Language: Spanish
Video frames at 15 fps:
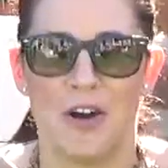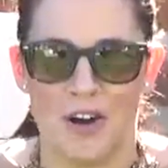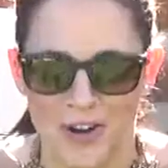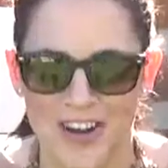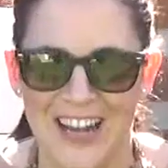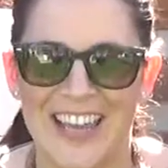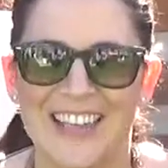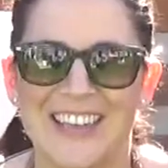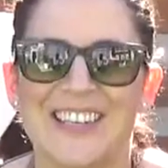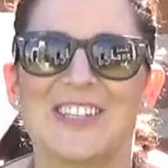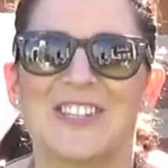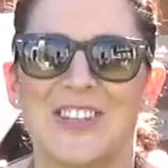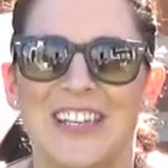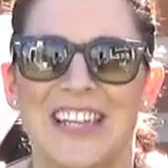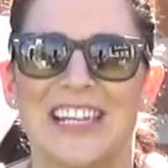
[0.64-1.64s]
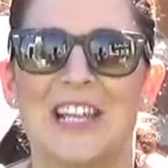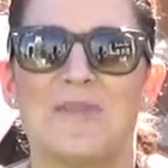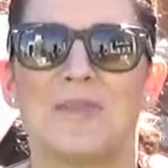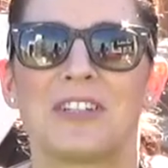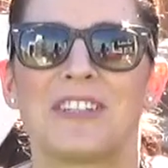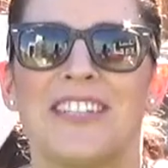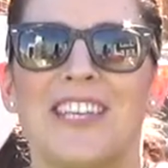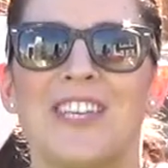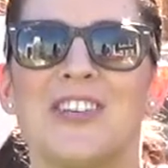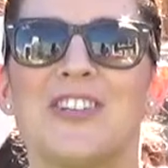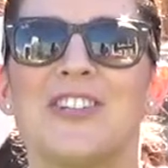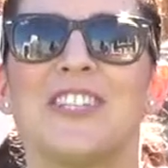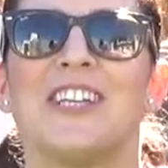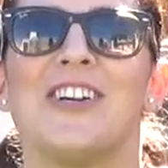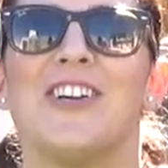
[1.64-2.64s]
Hola, soy Leila Portillo,
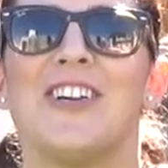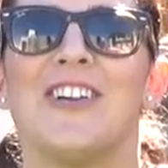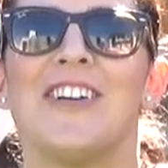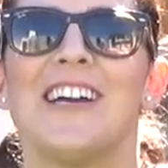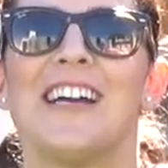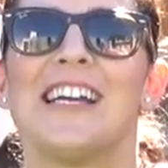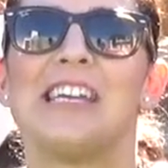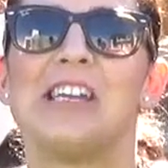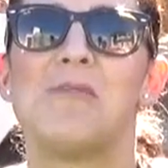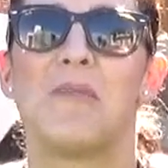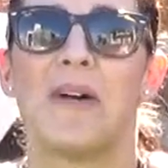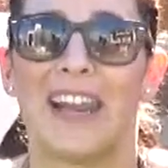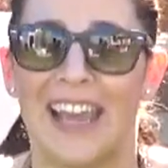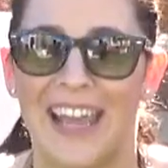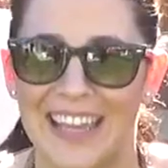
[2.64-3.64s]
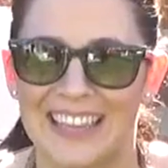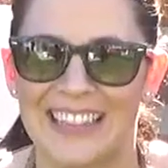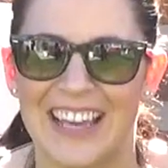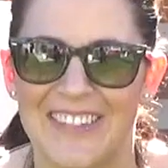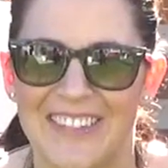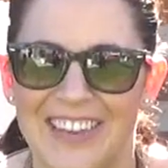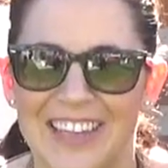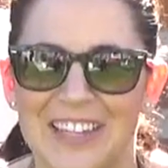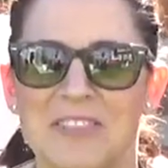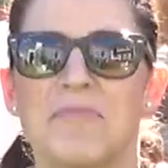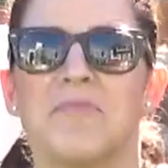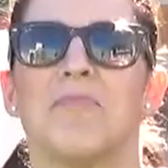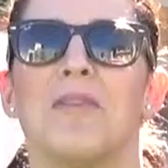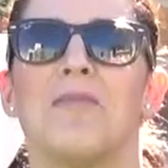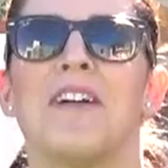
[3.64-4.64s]
psicóloga, y para esta vez
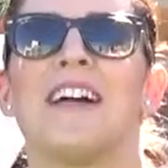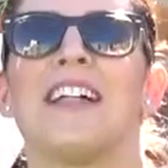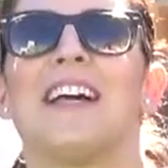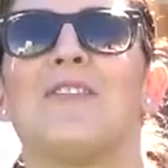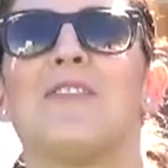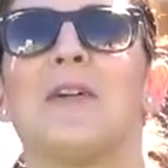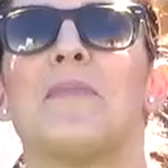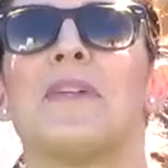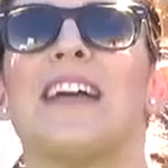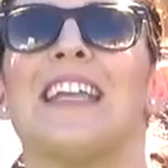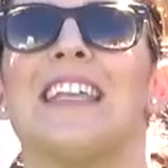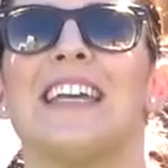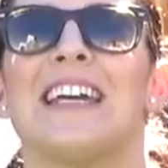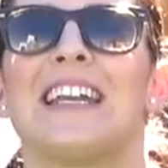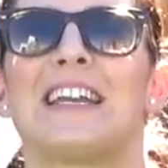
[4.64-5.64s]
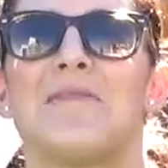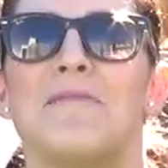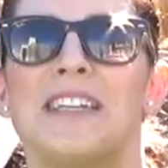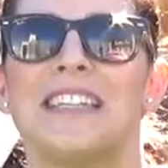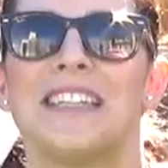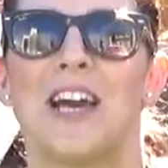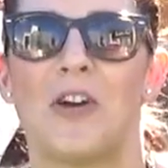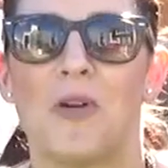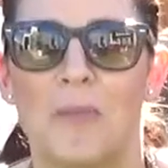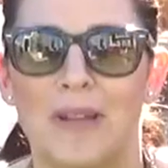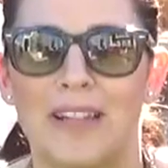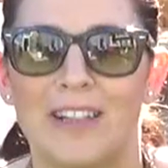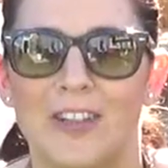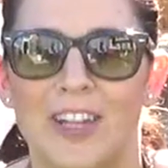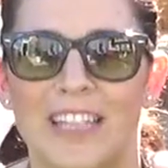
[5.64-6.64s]
vamos a dar unas pequeñas herramientas o
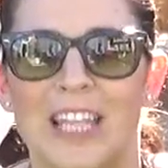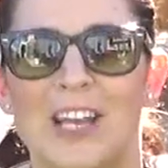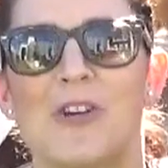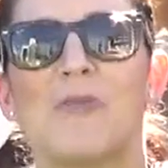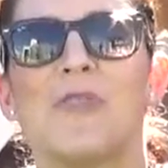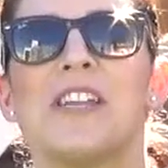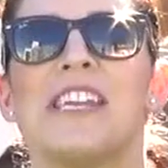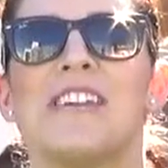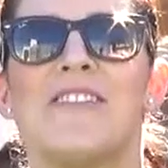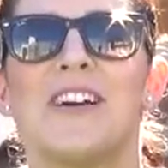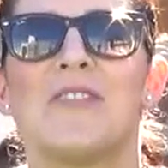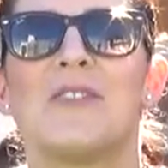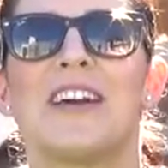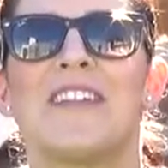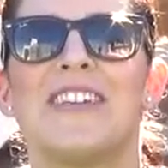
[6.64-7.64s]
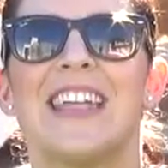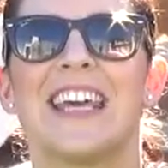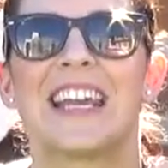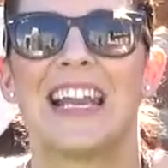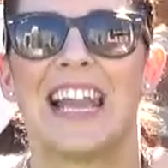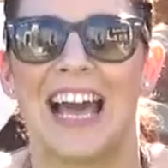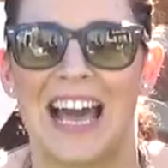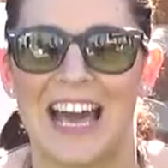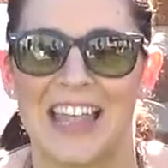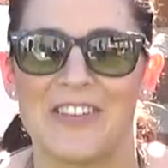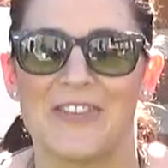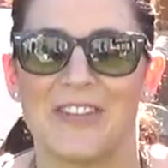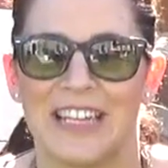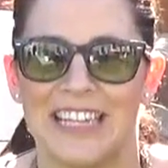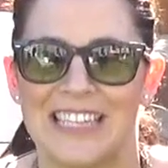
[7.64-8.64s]
píldoras de cómo llevar una vida relajada y
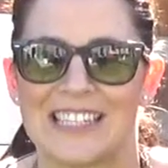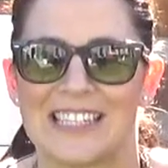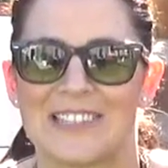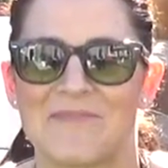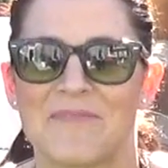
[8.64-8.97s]
feliz.